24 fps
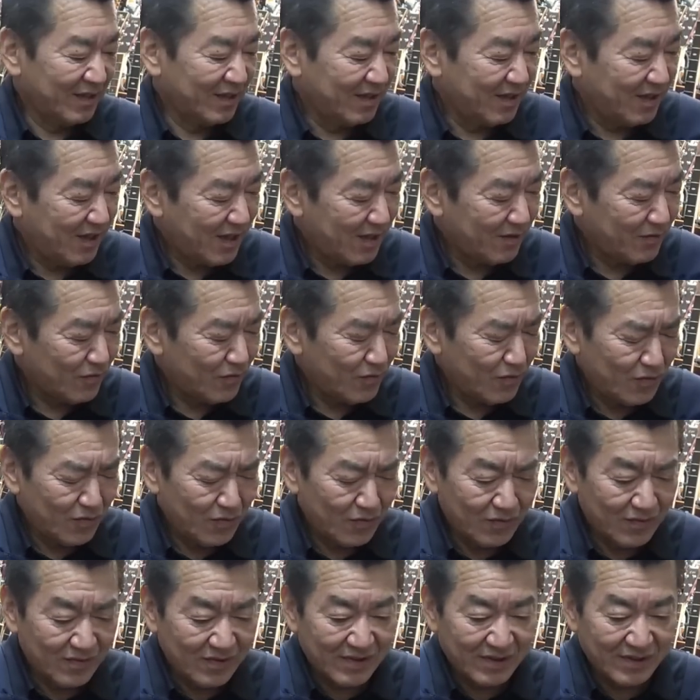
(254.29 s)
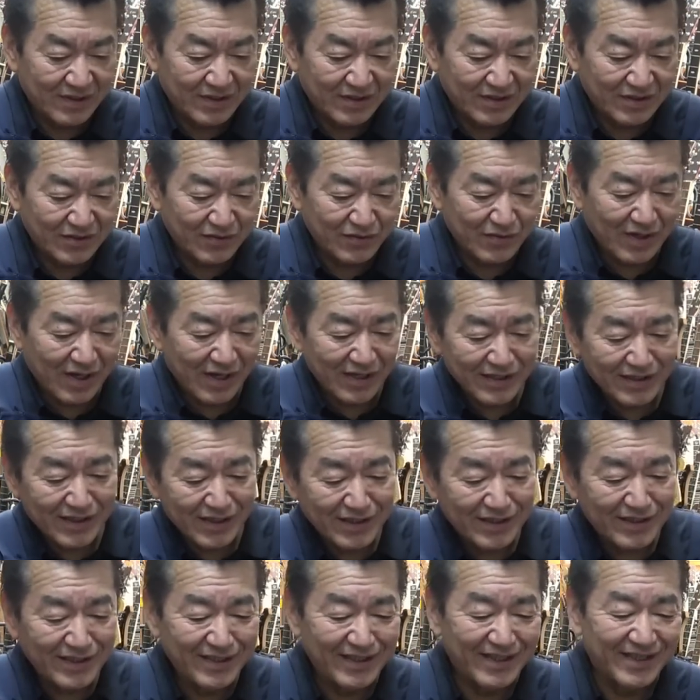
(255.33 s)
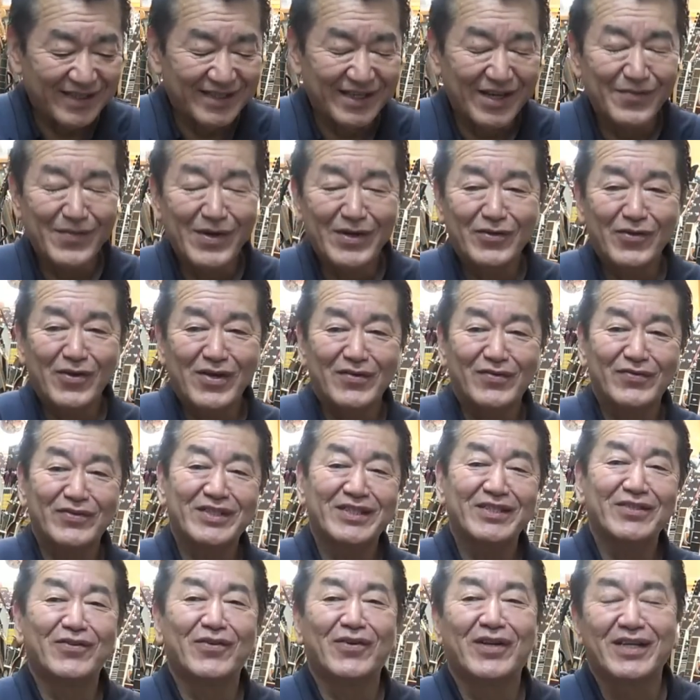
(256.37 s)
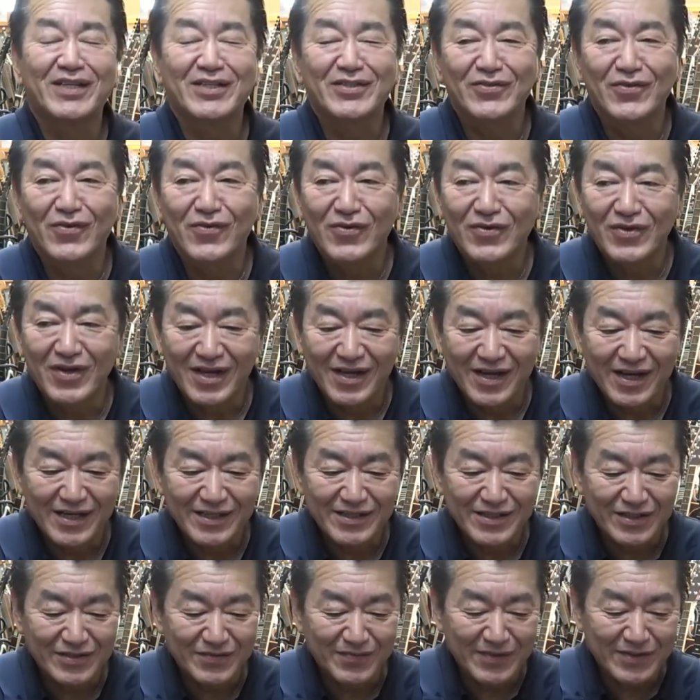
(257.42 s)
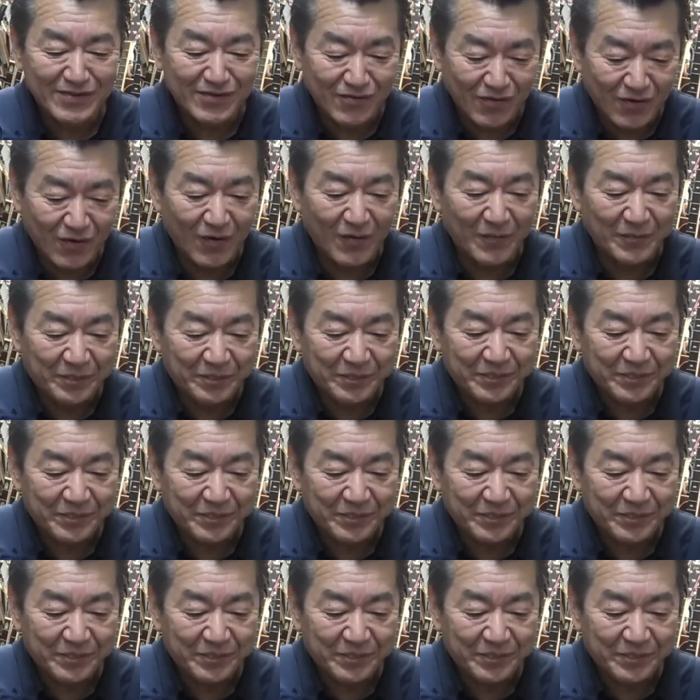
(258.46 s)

であのちょっと簡単にヤマハの FG の歴史を解説しますと